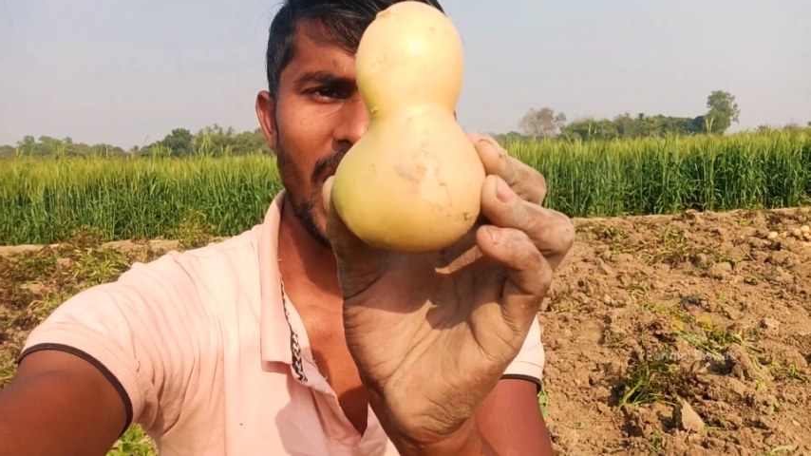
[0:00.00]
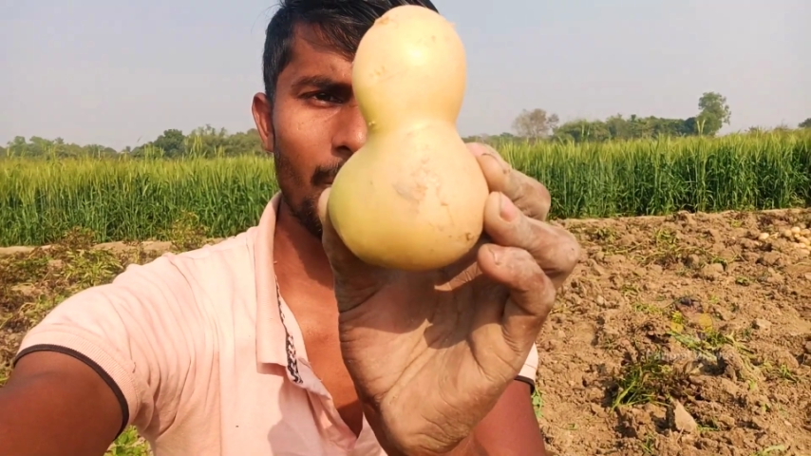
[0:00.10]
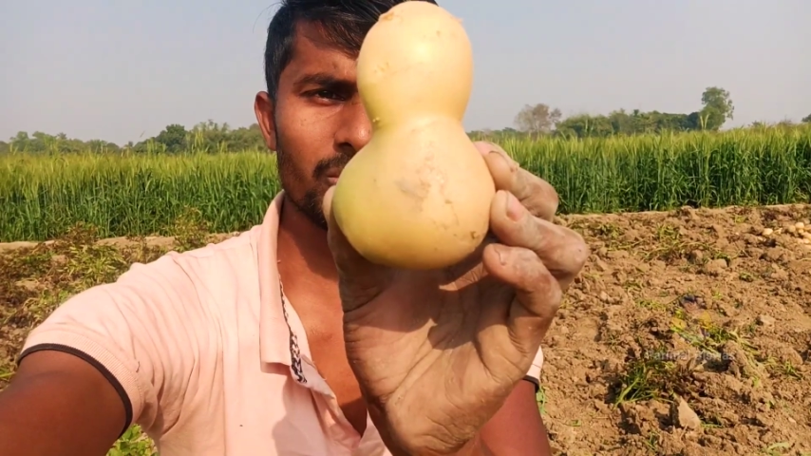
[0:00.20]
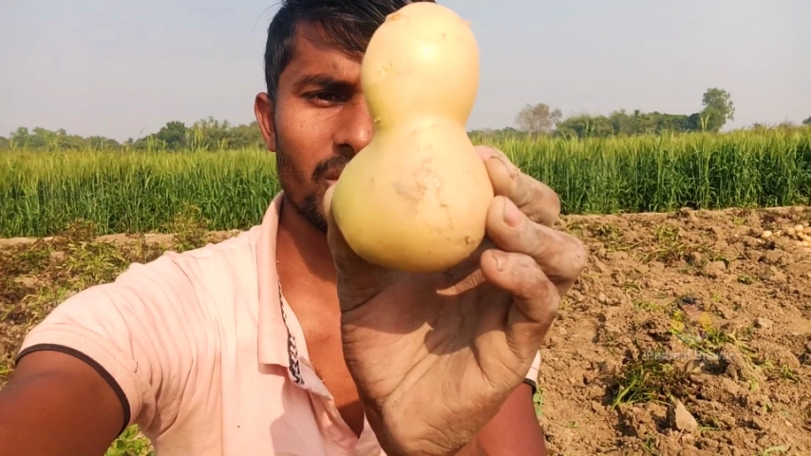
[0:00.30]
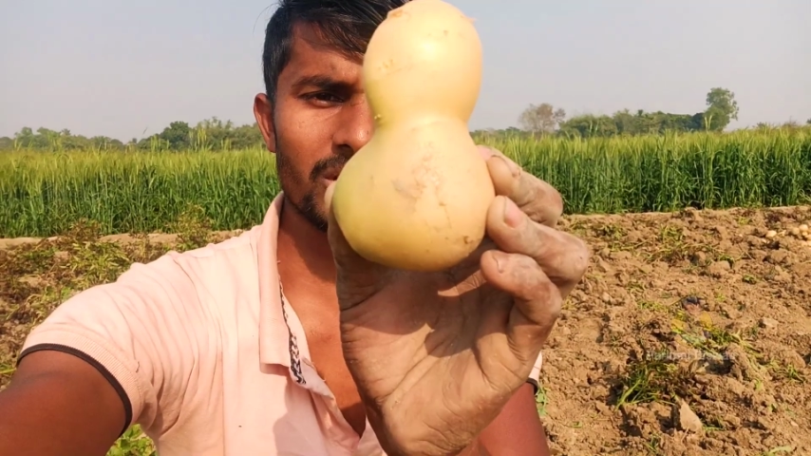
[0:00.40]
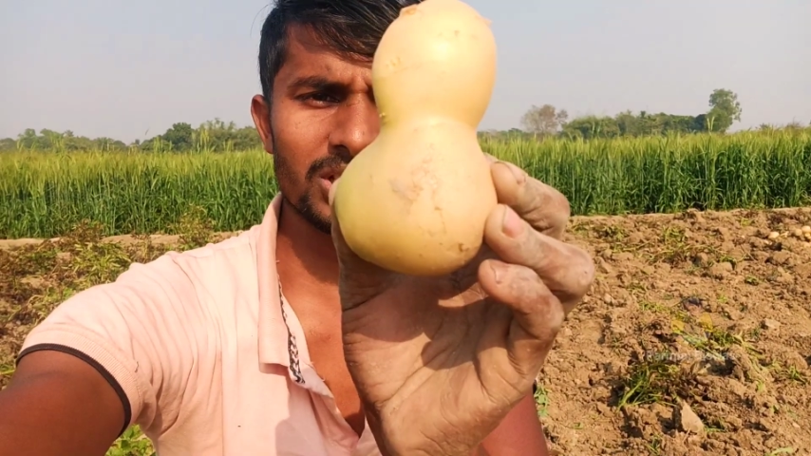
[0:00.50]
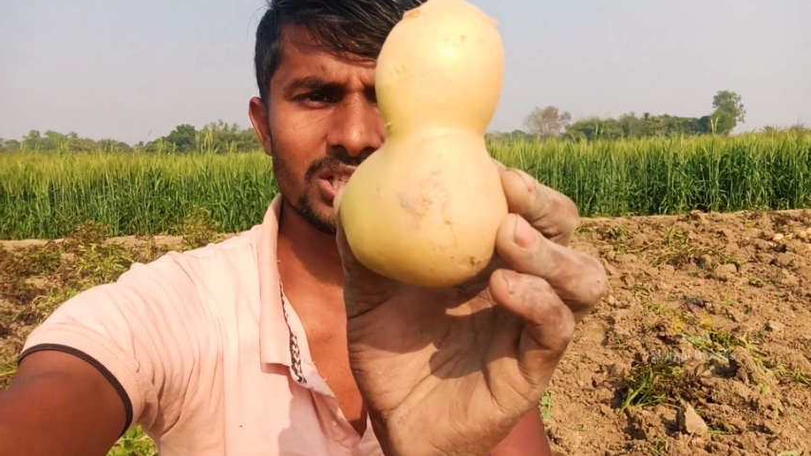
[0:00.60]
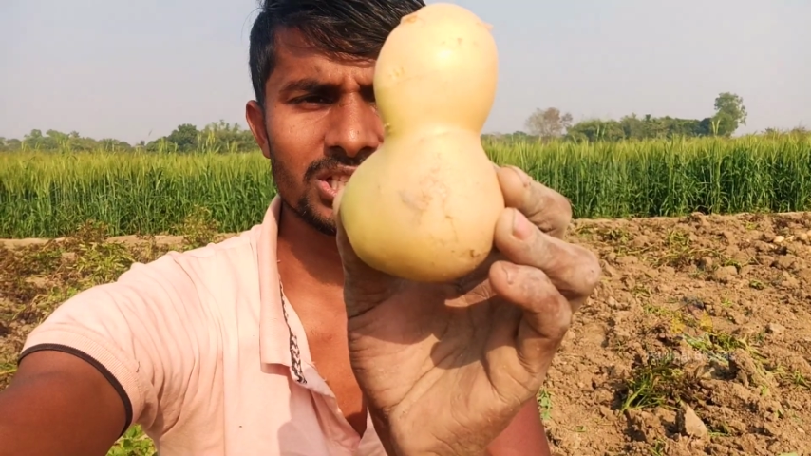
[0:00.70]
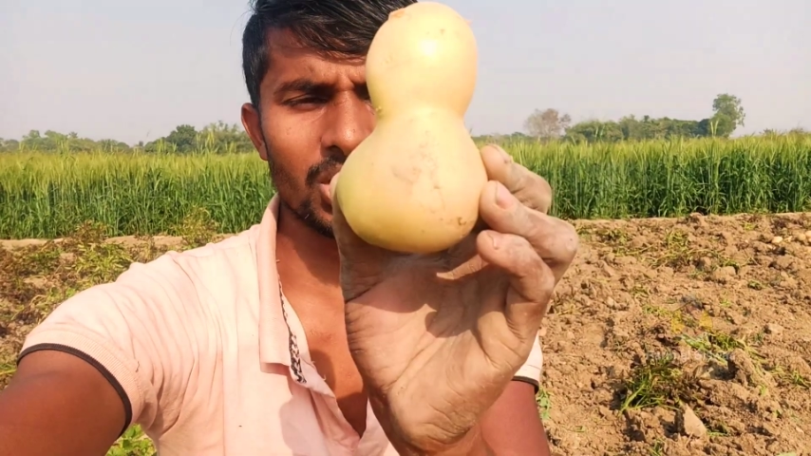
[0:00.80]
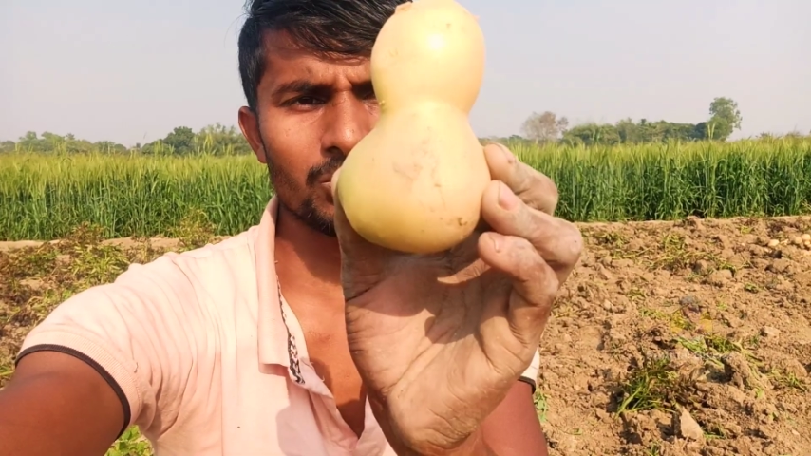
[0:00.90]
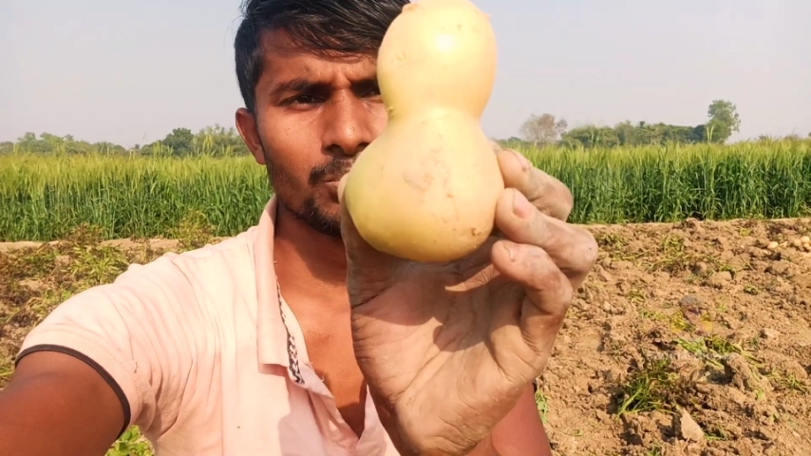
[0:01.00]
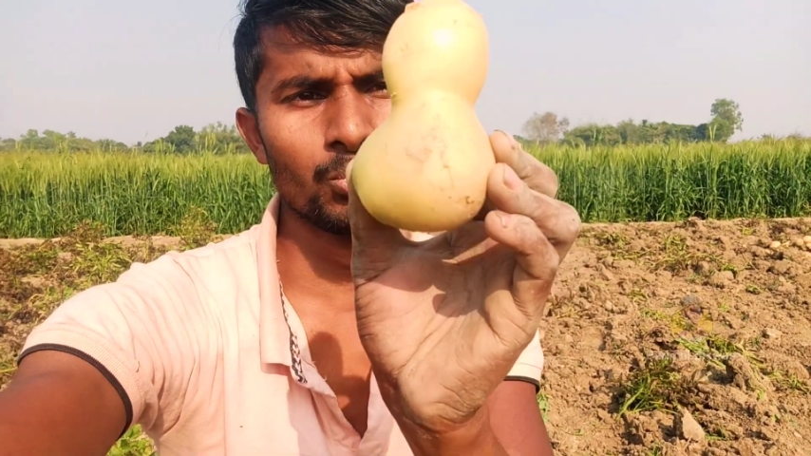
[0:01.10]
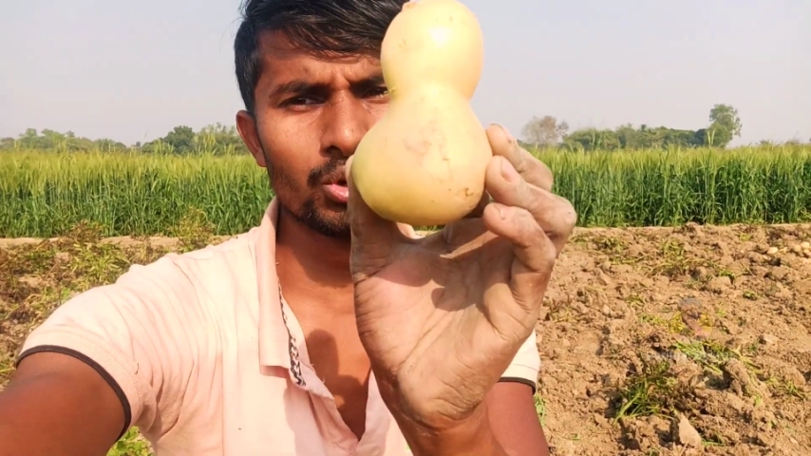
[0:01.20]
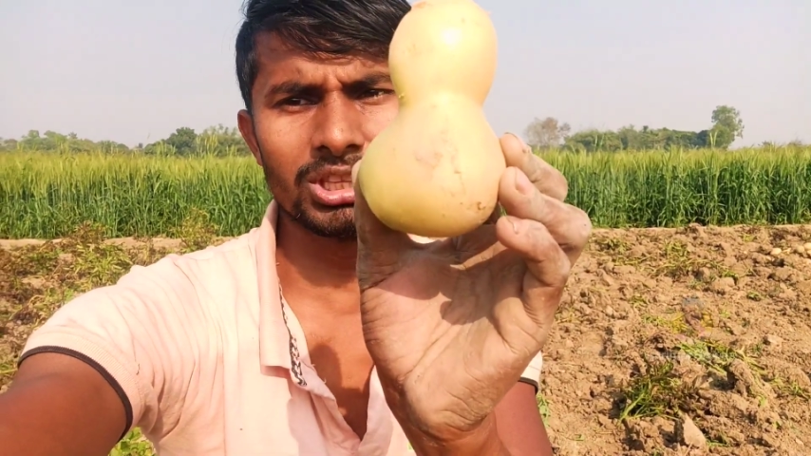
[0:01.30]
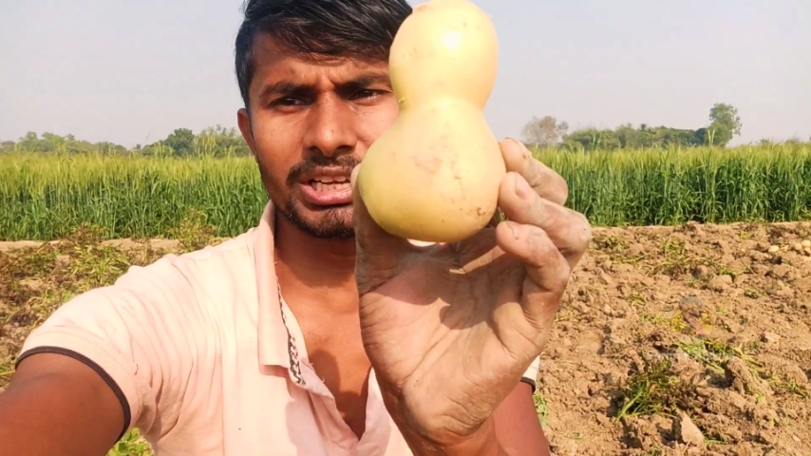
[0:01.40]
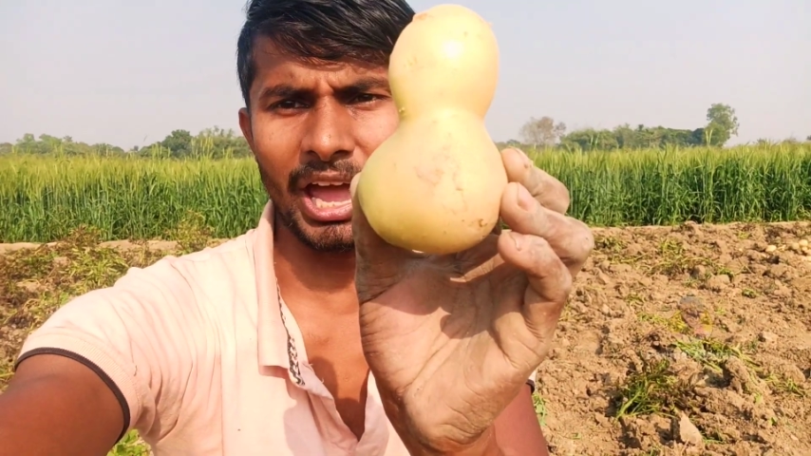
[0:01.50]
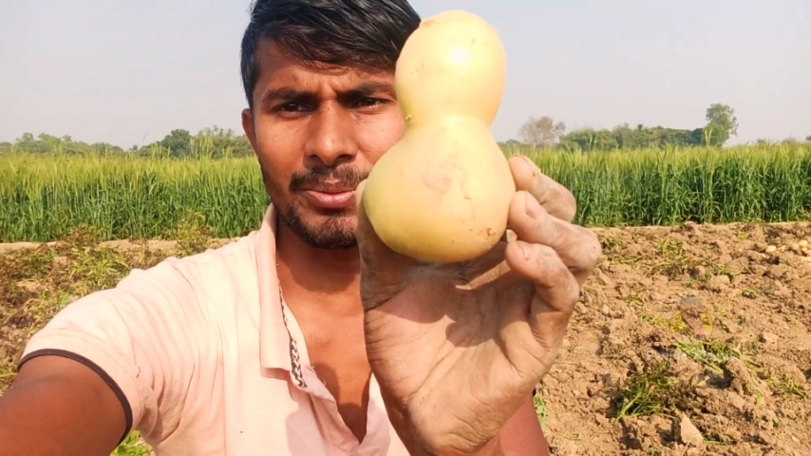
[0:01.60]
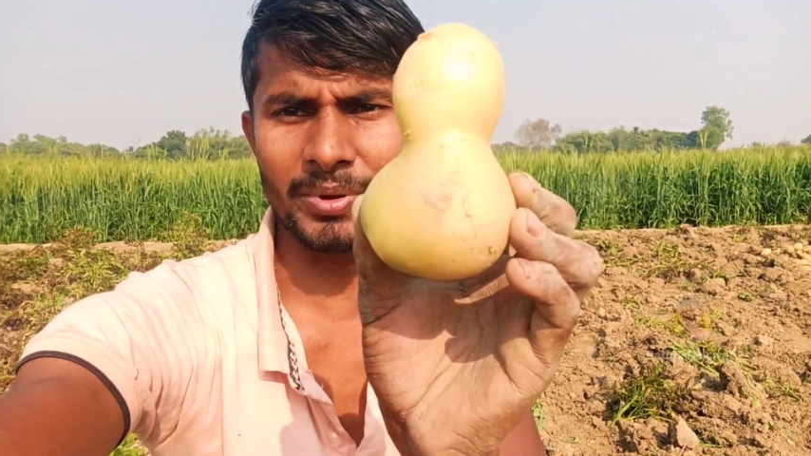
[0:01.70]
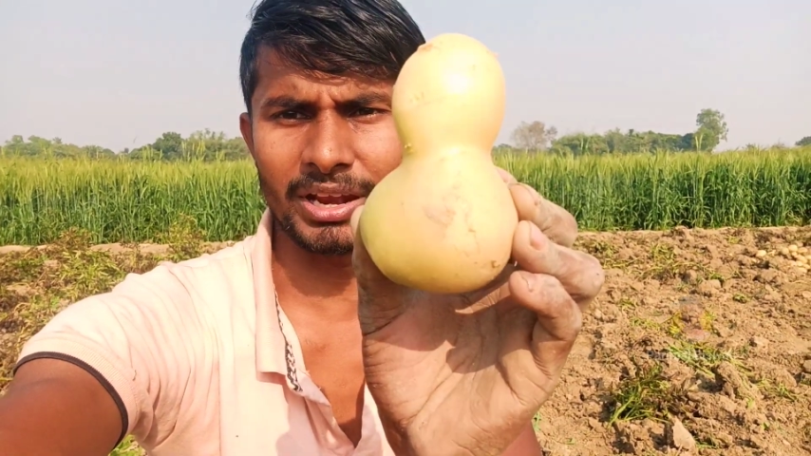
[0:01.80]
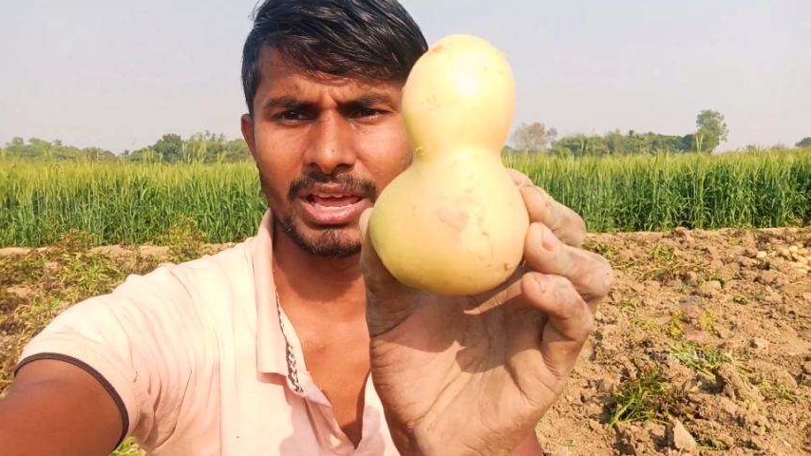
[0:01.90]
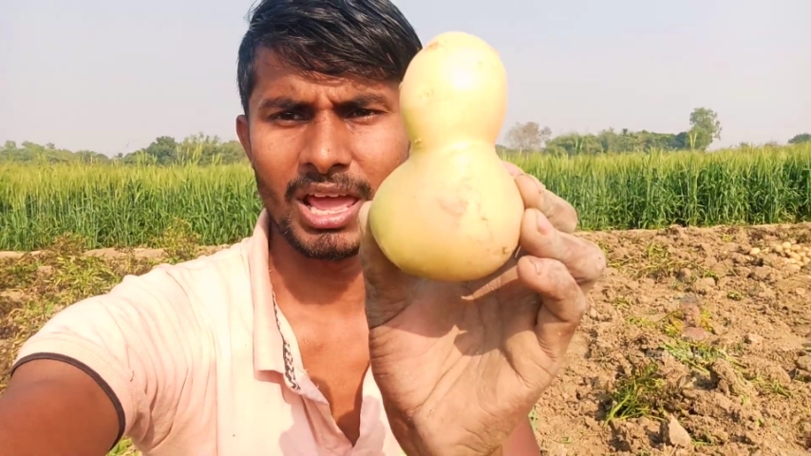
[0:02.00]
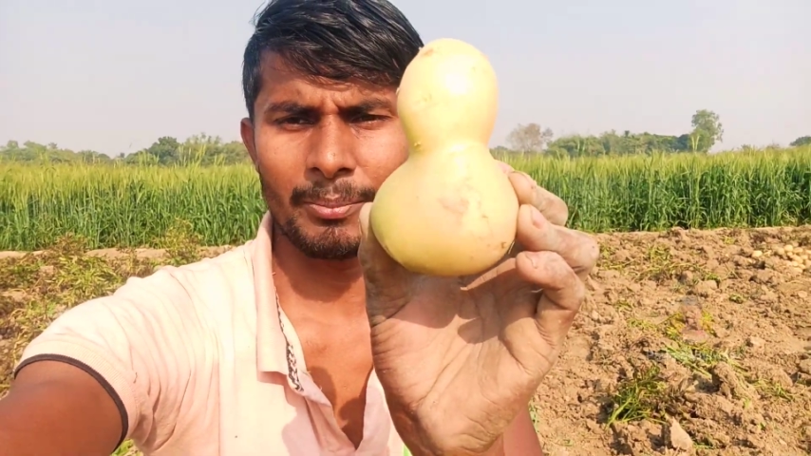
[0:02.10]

এমন ধরনের জিনিস দেখুন মূর্তি টাইপের